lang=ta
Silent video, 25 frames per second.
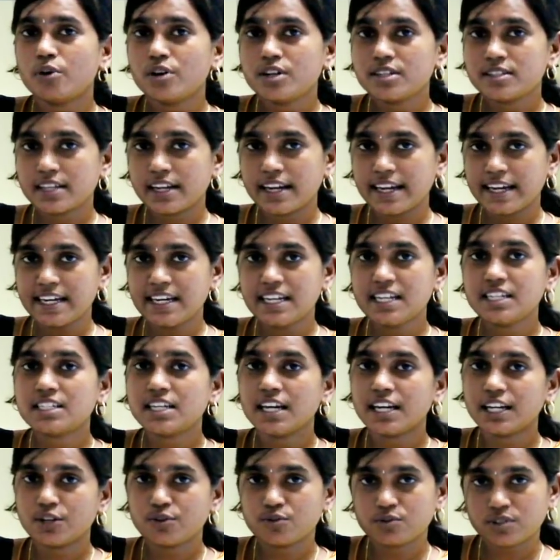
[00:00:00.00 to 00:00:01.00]
ஒரு சில
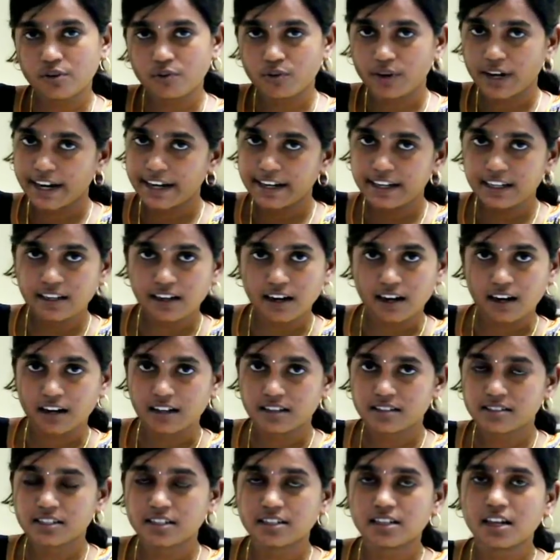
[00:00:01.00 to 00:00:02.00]
இனிஷியேட்டிவ்ஸ் அவங்க
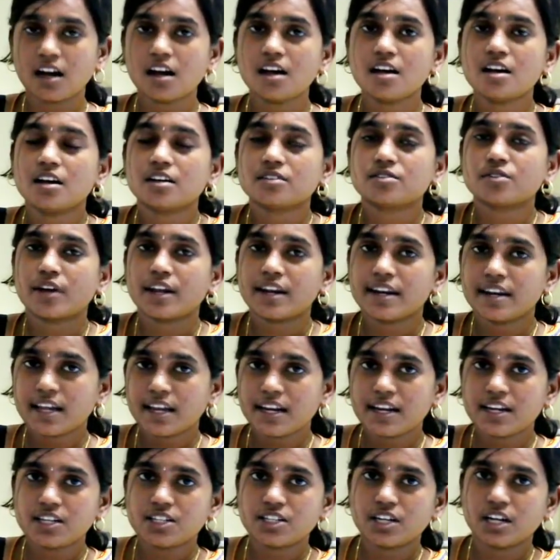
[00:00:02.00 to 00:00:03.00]
எடுக்கிறாங்க சரியா ஸோ
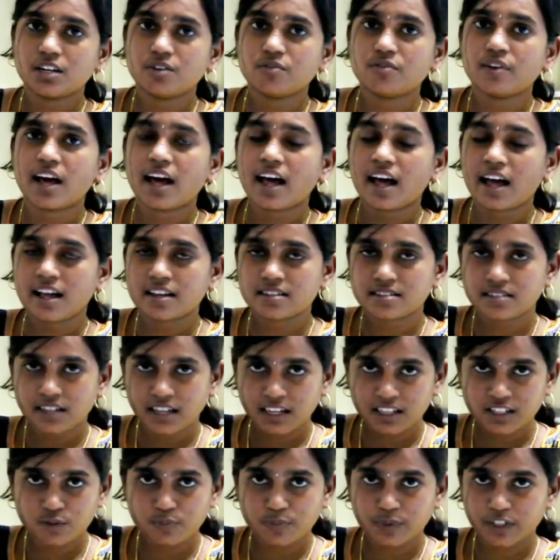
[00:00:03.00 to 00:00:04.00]
என்ன இனிஷியேட்டிவ்னா
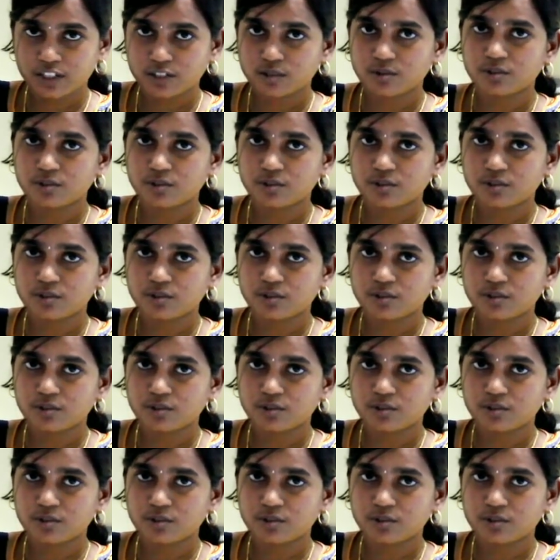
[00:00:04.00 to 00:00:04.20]
ஹேஷ்டேக்ஸ்